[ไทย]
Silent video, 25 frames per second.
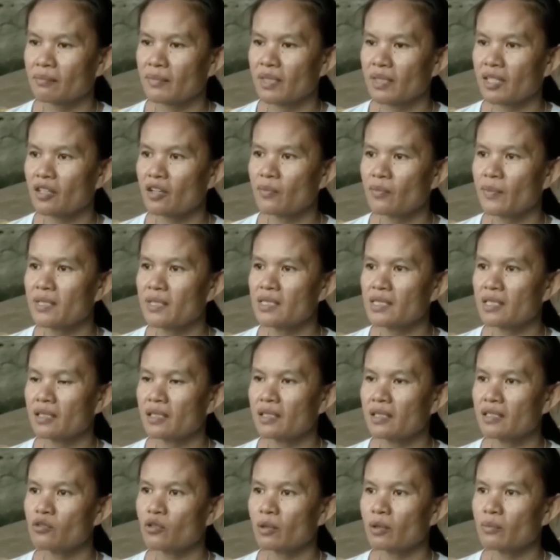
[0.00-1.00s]
มันก็เป็นสิท
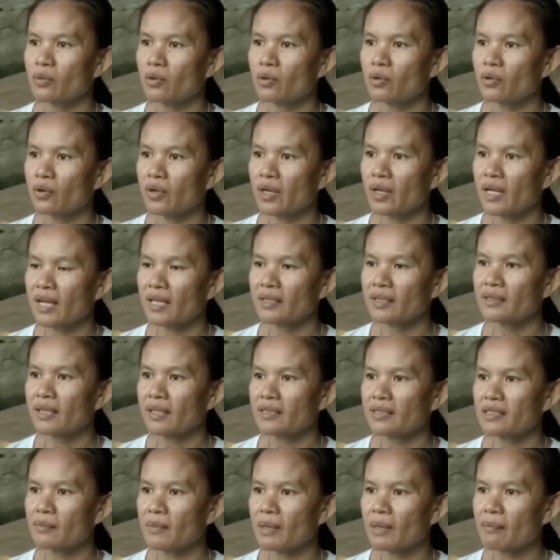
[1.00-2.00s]
ธิส่วนบุคคลนะ
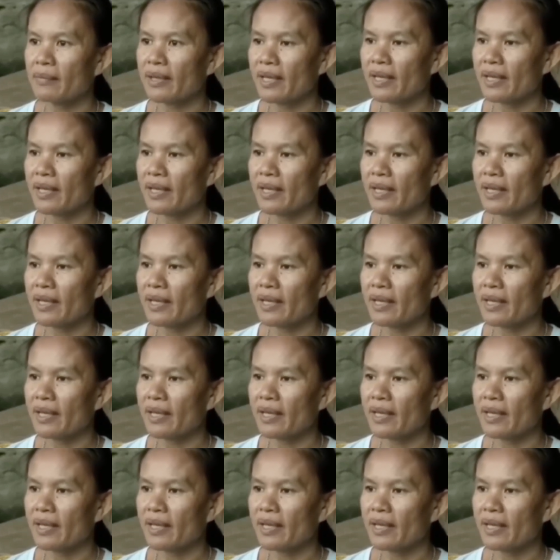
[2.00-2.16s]
แต่สำหรับ